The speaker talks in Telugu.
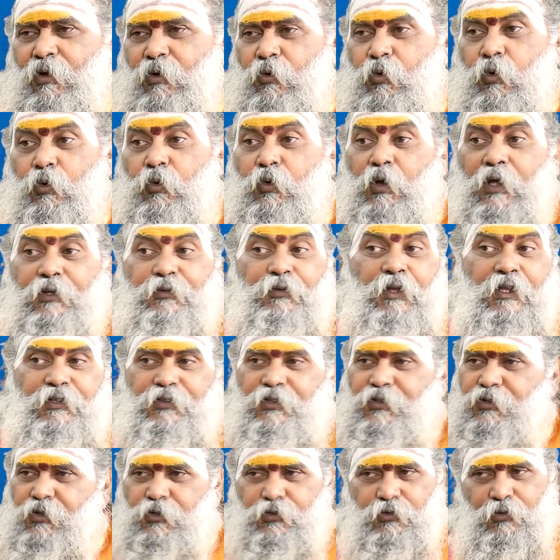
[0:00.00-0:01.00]
రెండు అర్థం
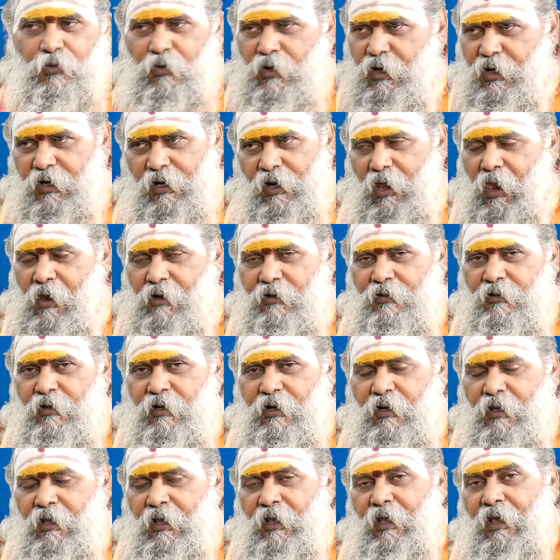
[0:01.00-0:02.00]
అర్థం చేసుకోవాలి ఇక్కడ
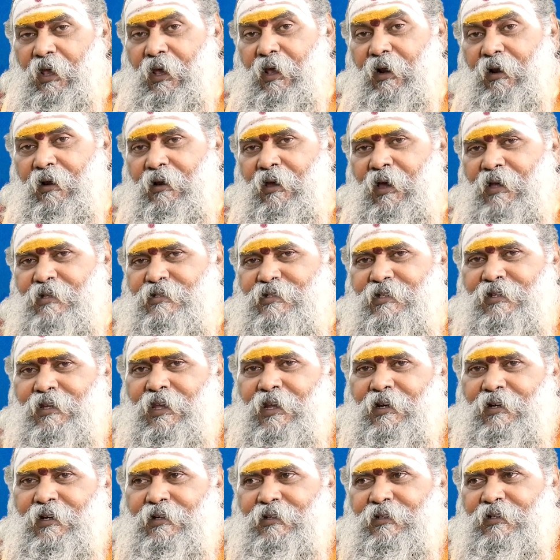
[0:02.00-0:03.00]
రాశి
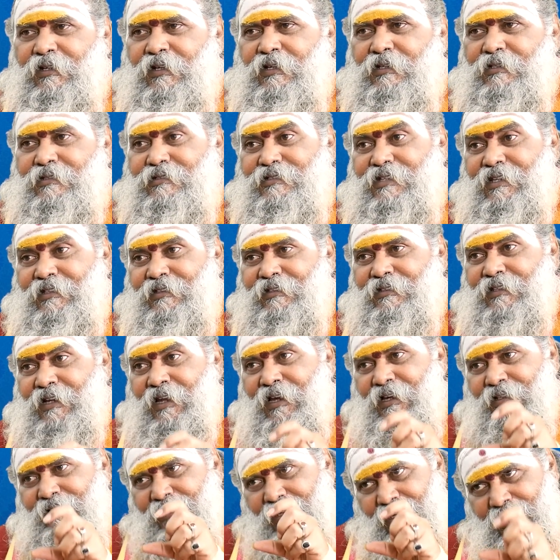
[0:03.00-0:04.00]
అని అంటే చంద్ర
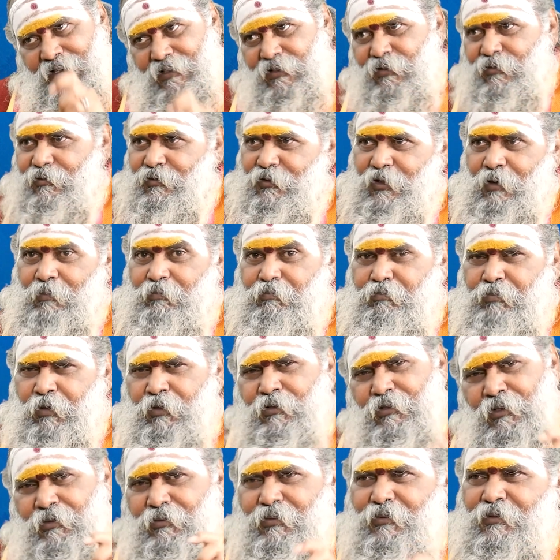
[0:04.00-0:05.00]
ఆధారితం ఎప్పుడు
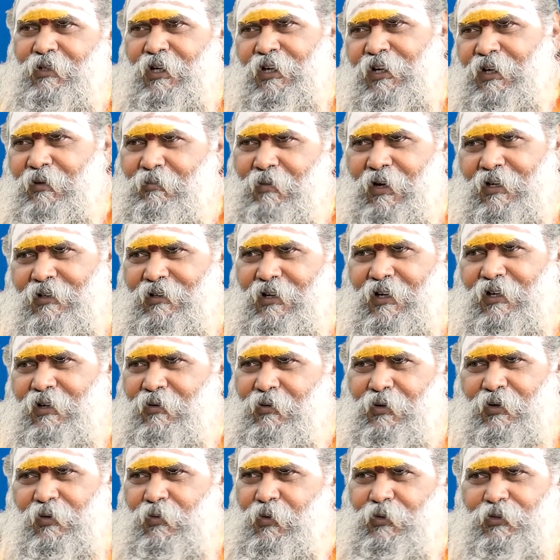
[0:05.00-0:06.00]
చదువుతుంటాను ఈ మాటలన్నీ
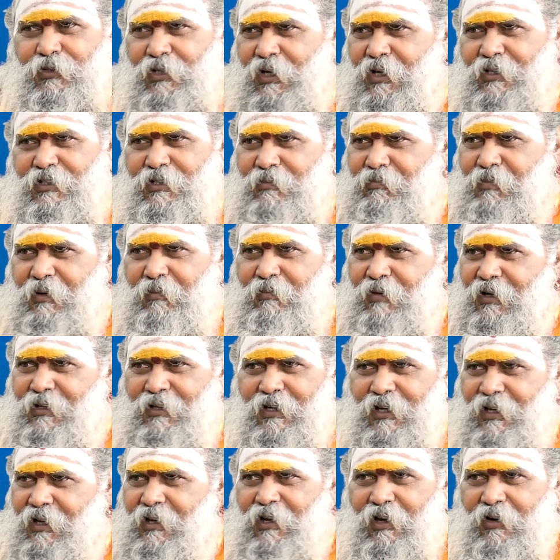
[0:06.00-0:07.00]
కూడా కొత్తగా చెప్పే
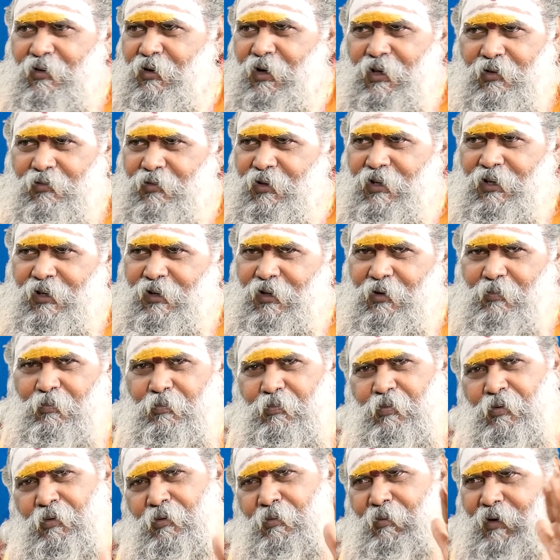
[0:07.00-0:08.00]
మాటలు ఏం కావు నావి
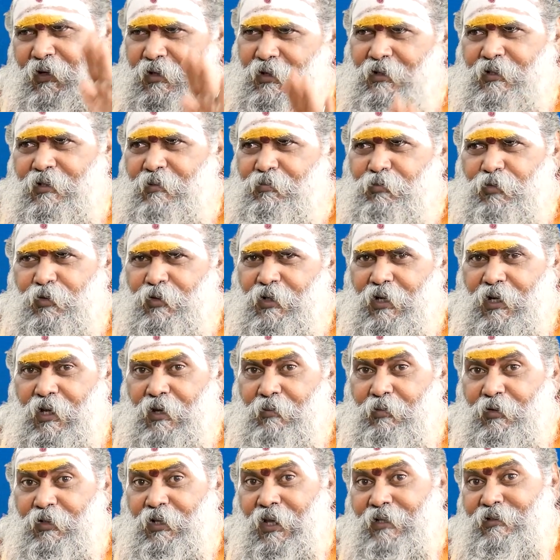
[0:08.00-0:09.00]
ఎప్పుడు మాటలు చెప్తుంటా
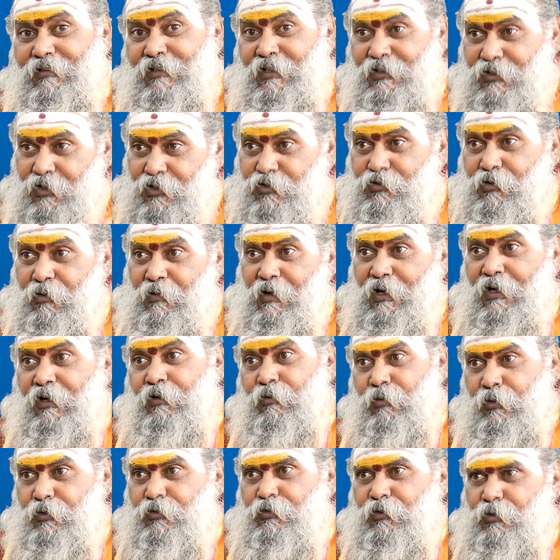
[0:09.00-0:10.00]
కాబట్టి అర్థం చేసుకోవాలని
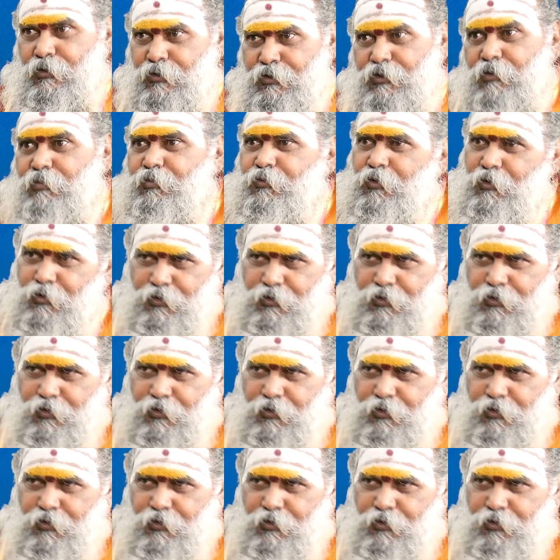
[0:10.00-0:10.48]
రోజు రోజు చెప్తూ